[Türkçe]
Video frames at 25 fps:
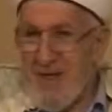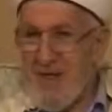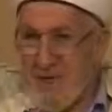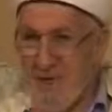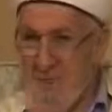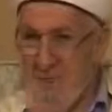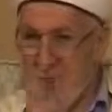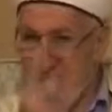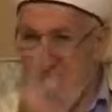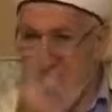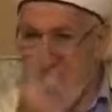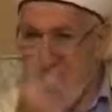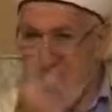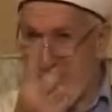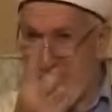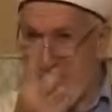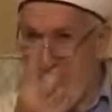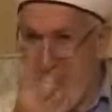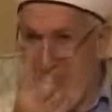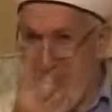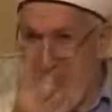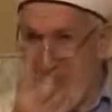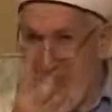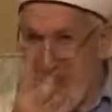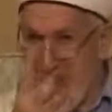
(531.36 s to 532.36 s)
Bu millet
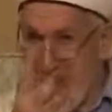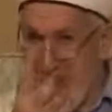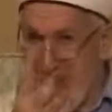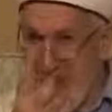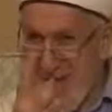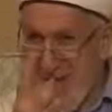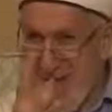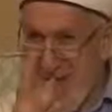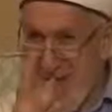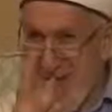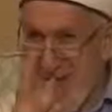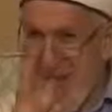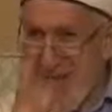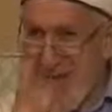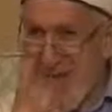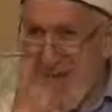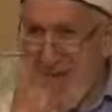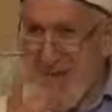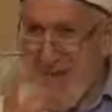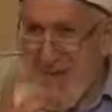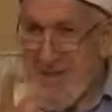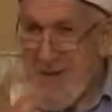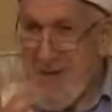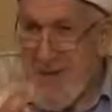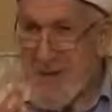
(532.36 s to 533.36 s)
böyle.
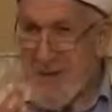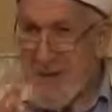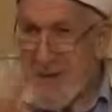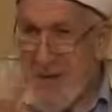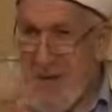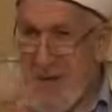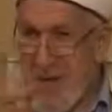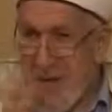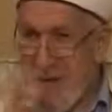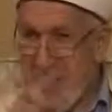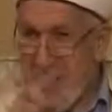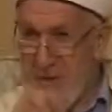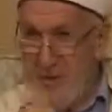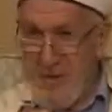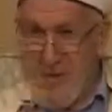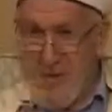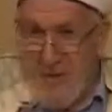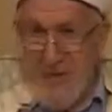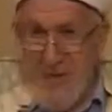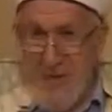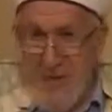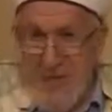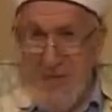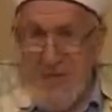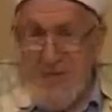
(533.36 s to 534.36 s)
Siz bu ele
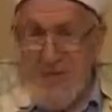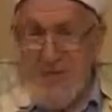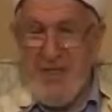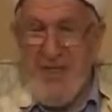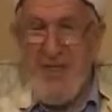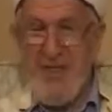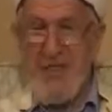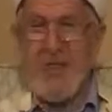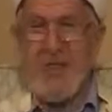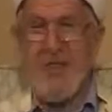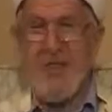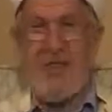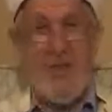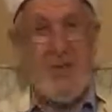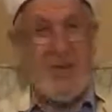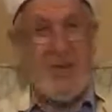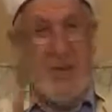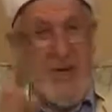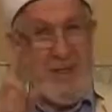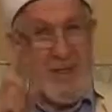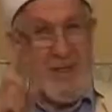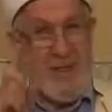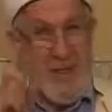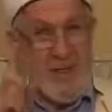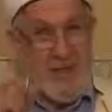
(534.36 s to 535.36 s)
olursanız
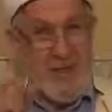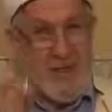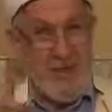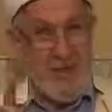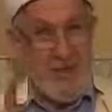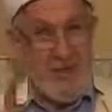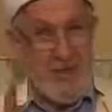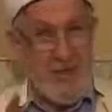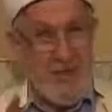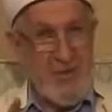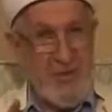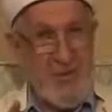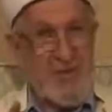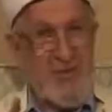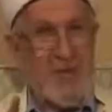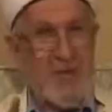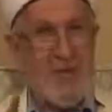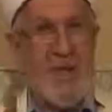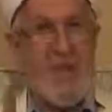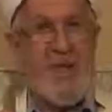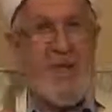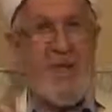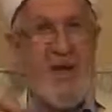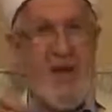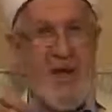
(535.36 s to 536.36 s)
kema tekunu
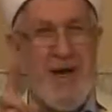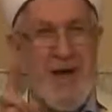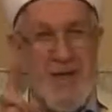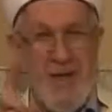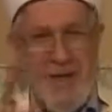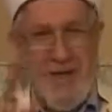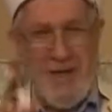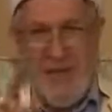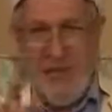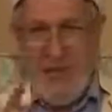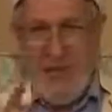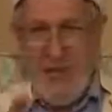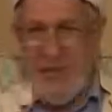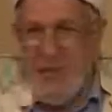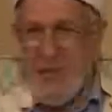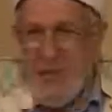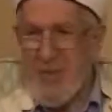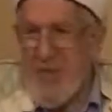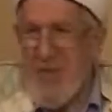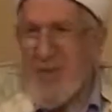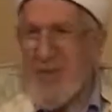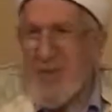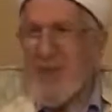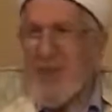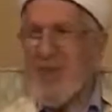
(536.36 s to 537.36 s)
yuvallah
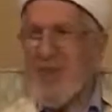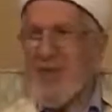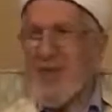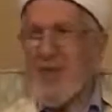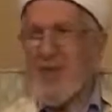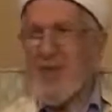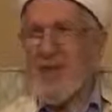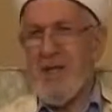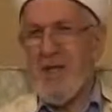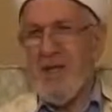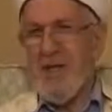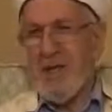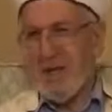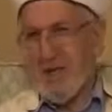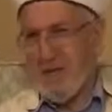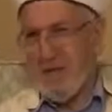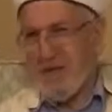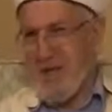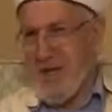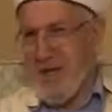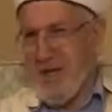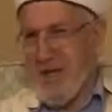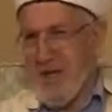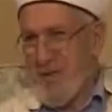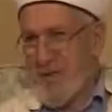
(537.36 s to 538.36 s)
aleyküm e,
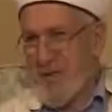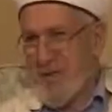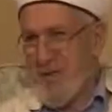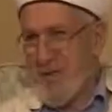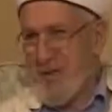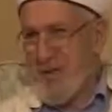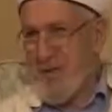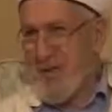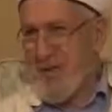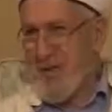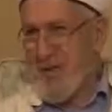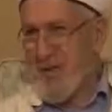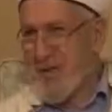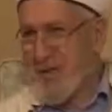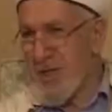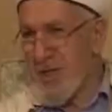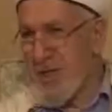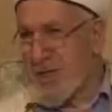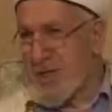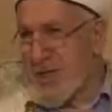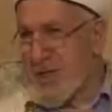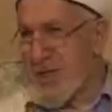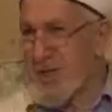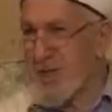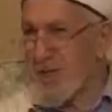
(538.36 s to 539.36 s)
millet böyle olunca
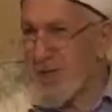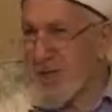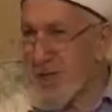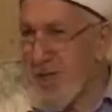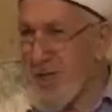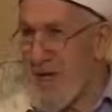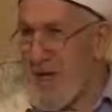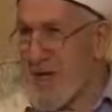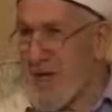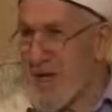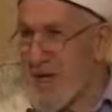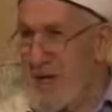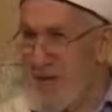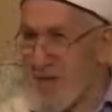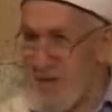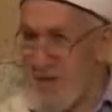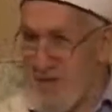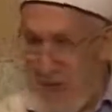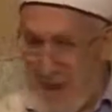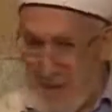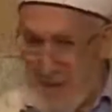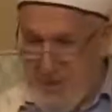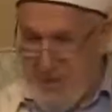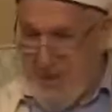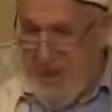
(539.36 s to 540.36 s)
da o işte
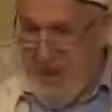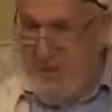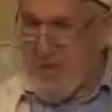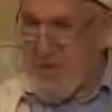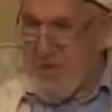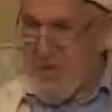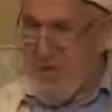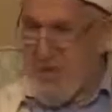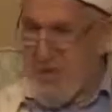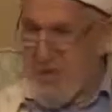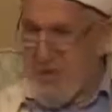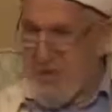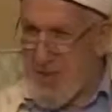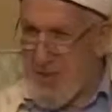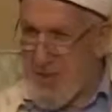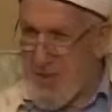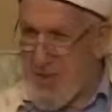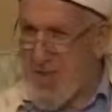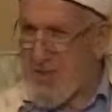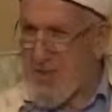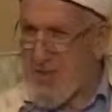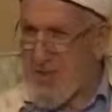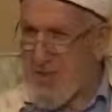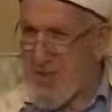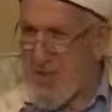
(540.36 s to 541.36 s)
adam, o
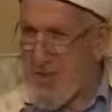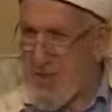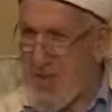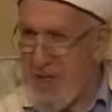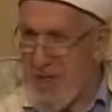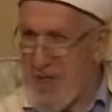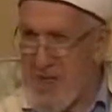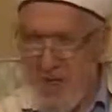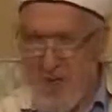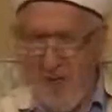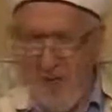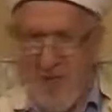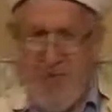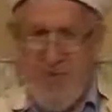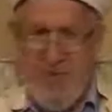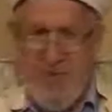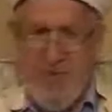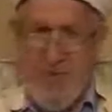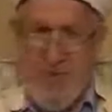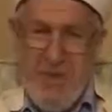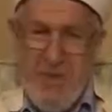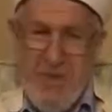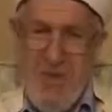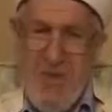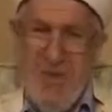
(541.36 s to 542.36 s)
direksiyondaki
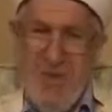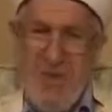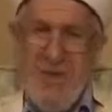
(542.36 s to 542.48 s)
adam